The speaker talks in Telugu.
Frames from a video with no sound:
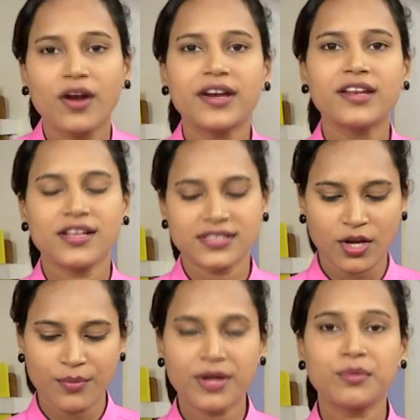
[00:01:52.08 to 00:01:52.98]
ఆల్రెడీ నేను
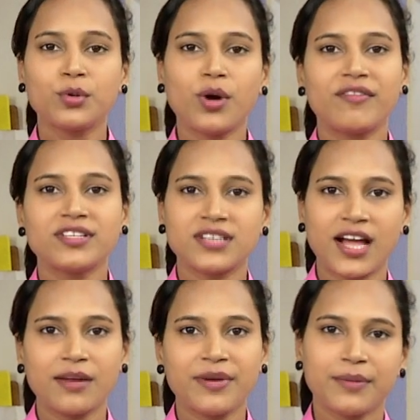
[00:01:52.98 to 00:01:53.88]
సగ్గుబియ్యం టూ అవర్స్
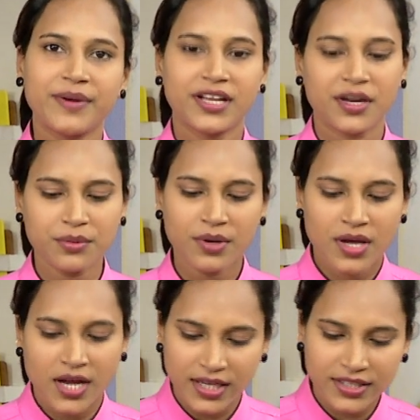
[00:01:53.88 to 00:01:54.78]
నానబెట్టి పెట్టాను
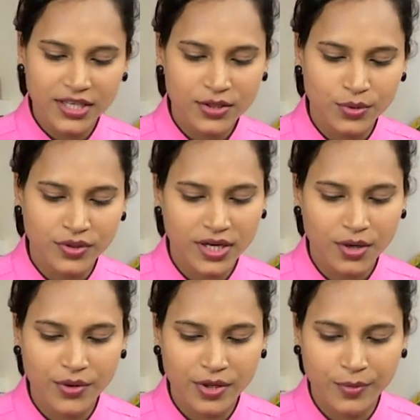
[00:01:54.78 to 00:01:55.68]
అందుకే
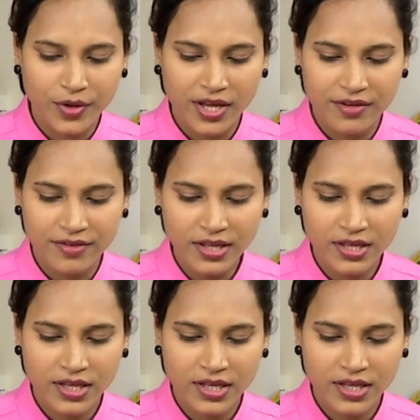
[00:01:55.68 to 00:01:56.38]
తొందరగా ఉడికిపోయాయి ఇవి